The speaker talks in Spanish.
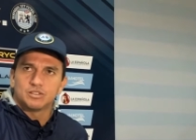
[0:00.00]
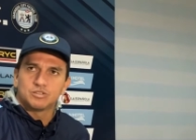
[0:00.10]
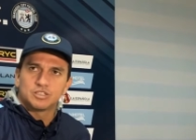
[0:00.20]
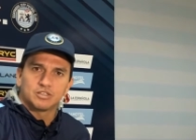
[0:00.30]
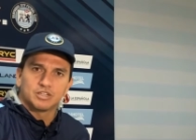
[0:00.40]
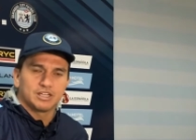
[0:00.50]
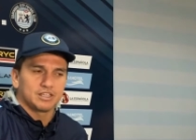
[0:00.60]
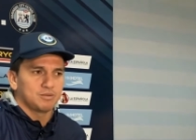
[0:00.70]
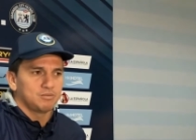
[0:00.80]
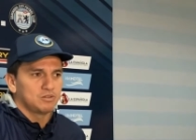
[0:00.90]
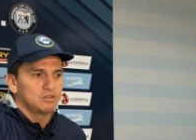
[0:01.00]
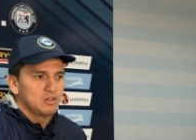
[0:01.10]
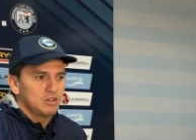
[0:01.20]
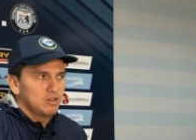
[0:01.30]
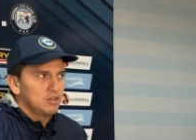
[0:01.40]
es un chico que le tenemos
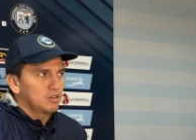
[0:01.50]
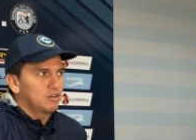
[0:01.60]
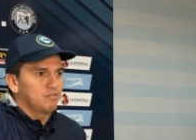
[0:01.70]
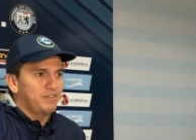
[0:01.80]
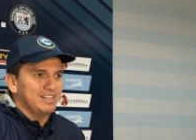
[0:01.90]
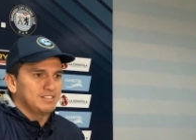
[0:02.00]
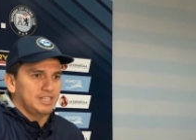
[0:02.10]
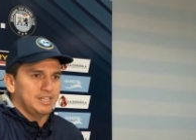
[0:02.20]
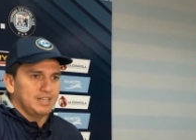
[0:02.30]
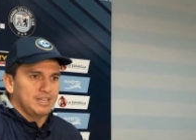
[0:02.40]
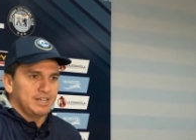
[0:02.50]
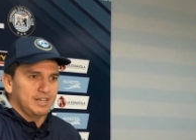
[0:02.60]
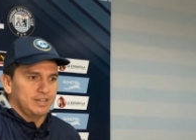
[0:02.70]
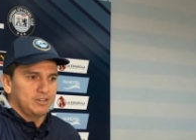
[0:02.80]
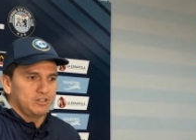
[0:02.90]
confianza,
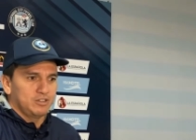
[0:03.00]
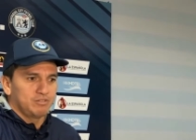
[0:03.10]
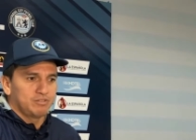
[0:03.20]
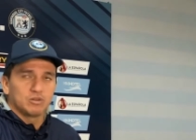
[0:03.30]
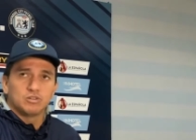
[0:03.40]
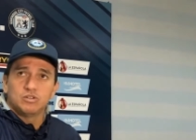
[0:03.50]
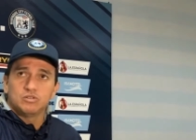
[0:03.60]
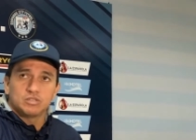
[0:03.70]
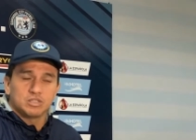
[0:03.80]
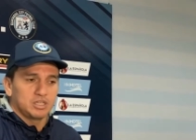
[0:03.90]
eh, no nos defraudó.